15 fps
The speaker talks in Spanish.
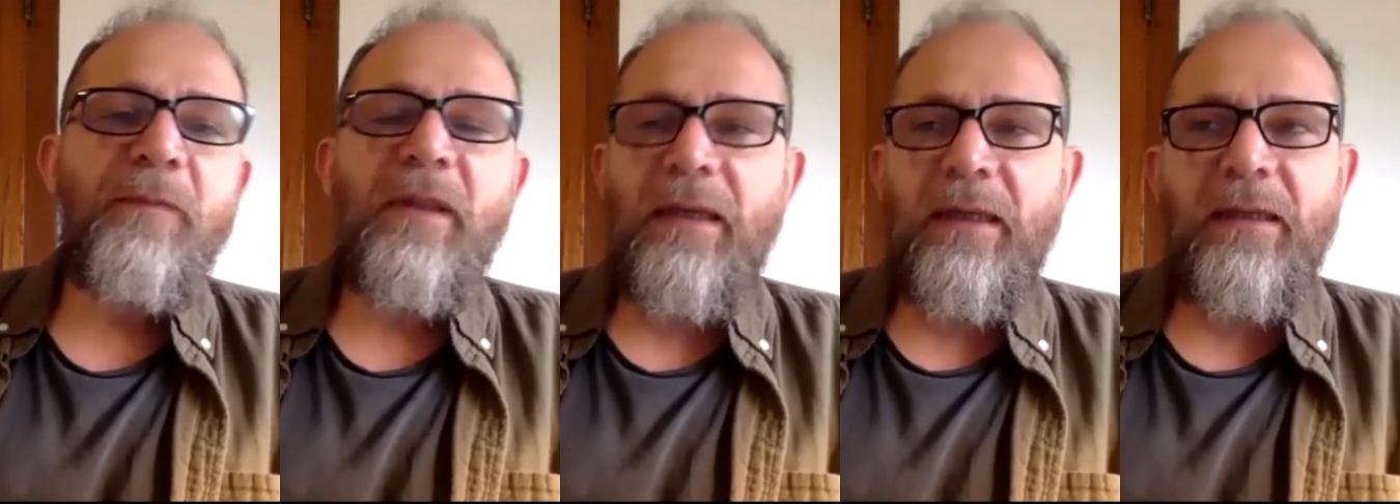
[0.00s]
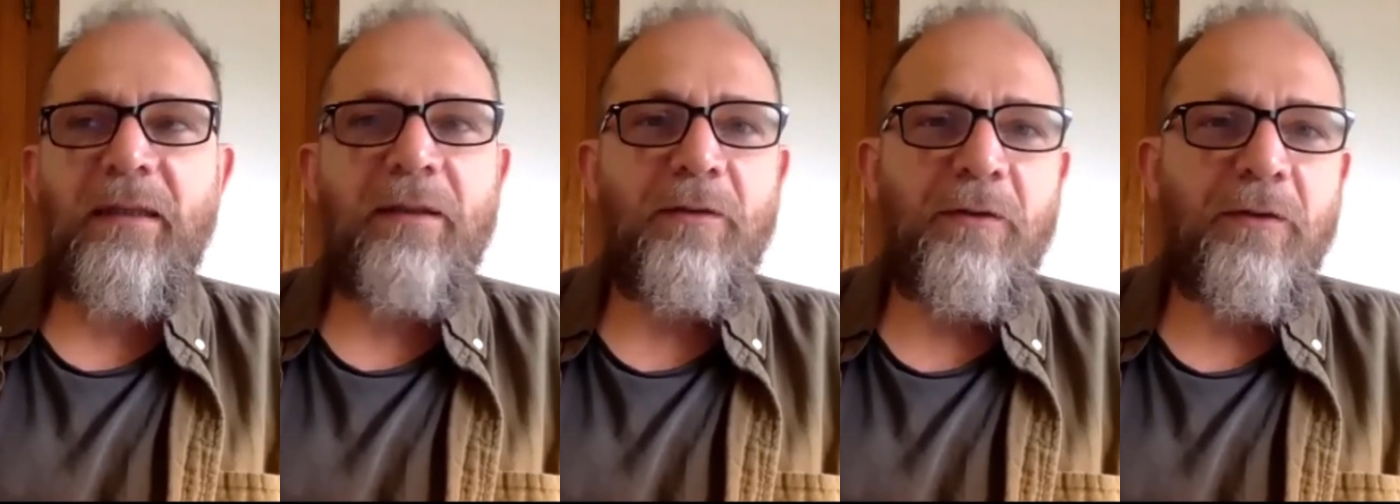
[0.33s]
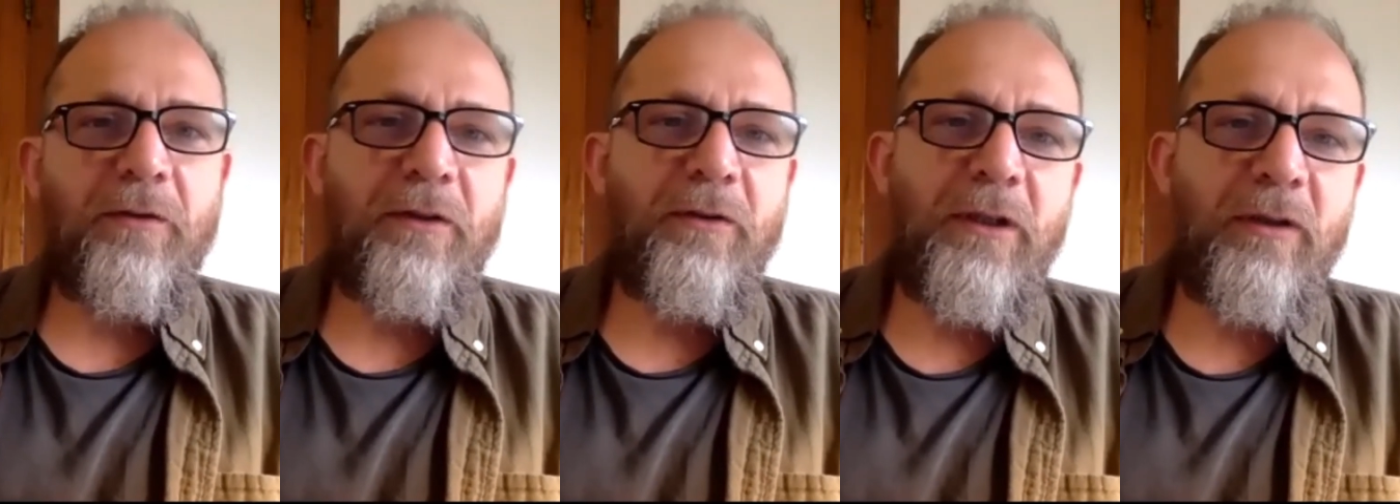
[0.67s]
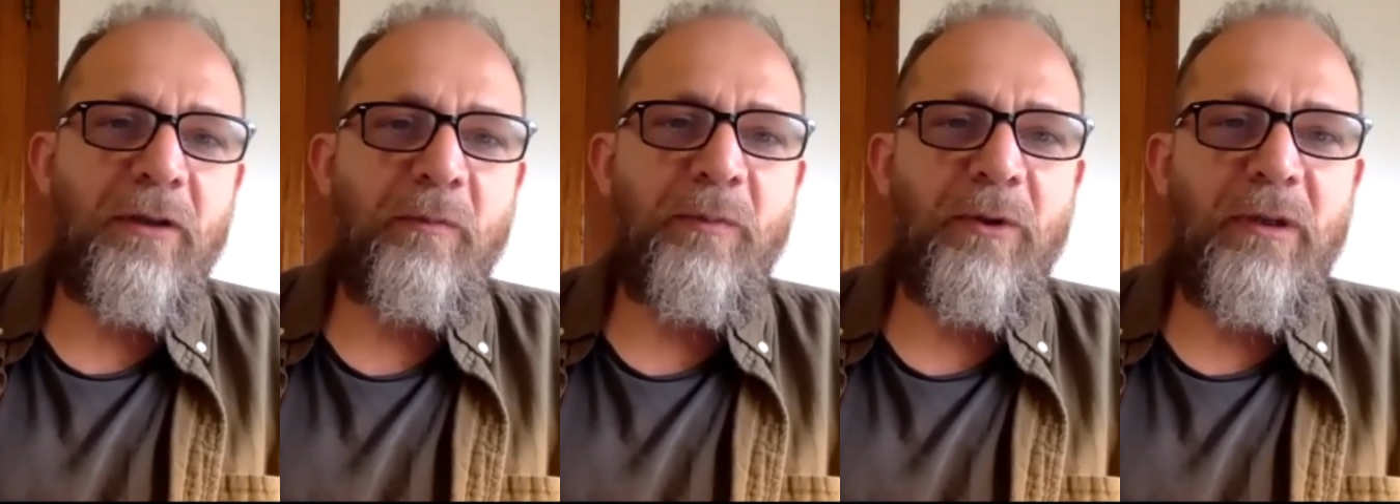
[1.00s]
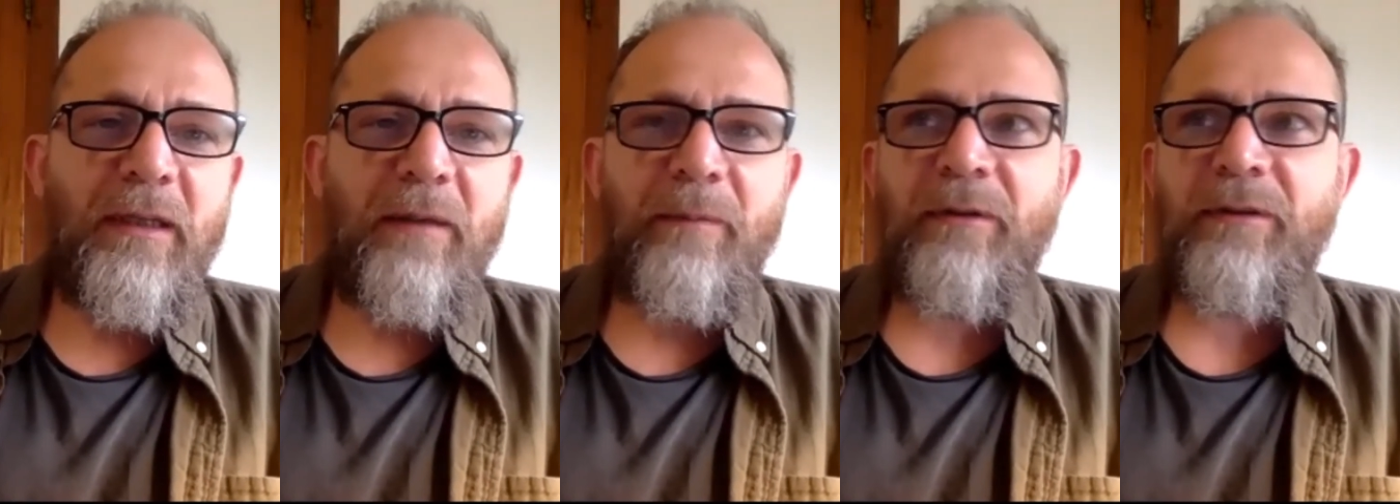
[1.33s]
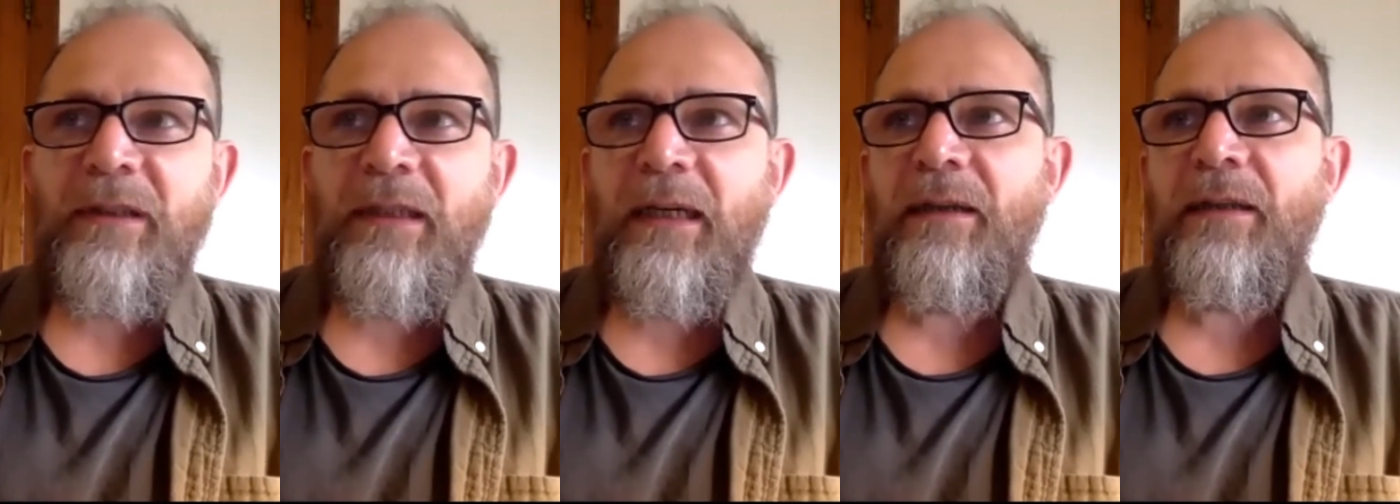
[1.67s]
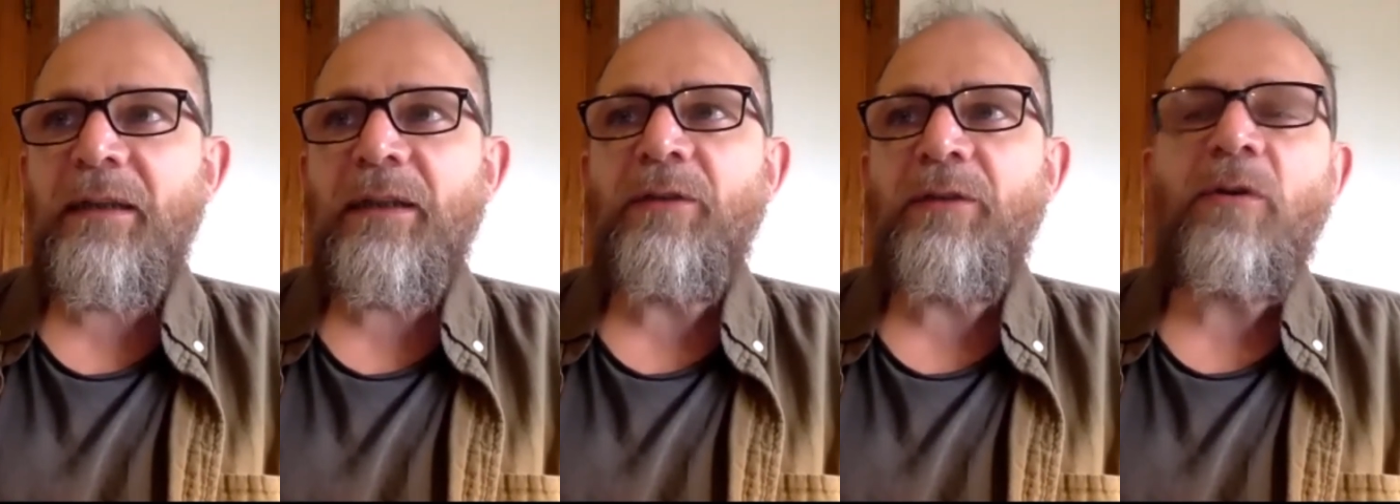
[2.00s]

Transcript: que no tengo ningún problema, o sea,